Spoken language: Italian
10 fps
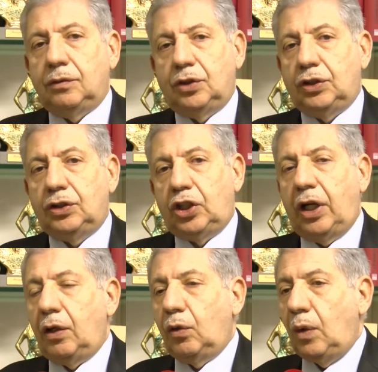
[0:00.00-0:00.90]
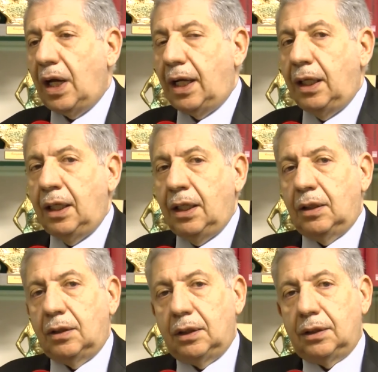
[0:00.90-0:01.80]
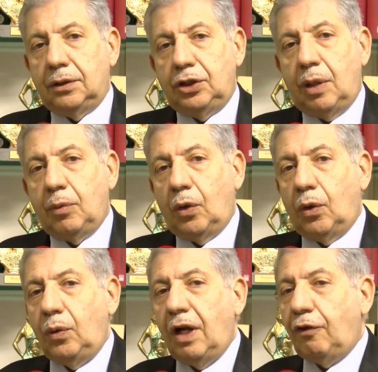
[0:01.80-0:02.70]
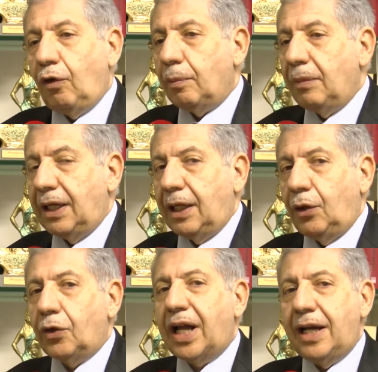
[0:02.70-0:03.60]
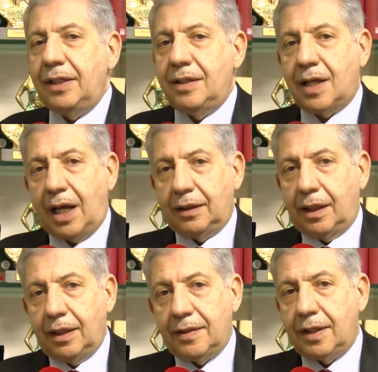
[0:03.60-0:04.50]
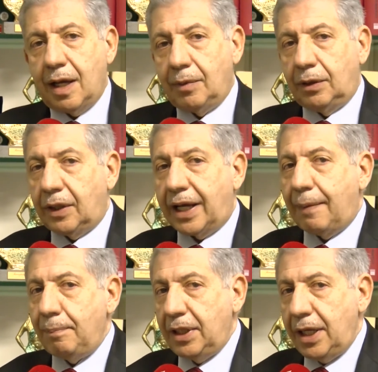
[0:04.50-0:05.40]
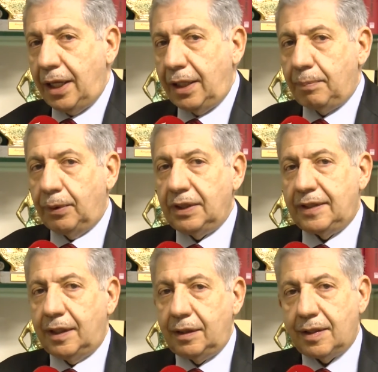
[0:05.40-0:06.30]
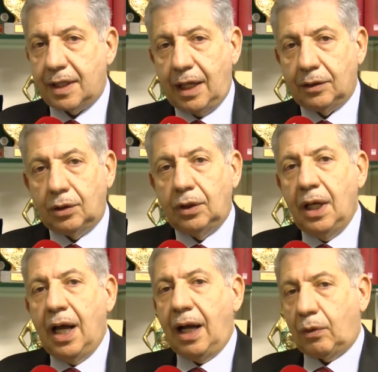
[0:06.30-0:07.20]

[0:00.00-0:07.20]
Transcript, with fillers: C'è una, eh, diciamo, una, forma organizzata che si chiamano carabinieri, polizia di Stato, a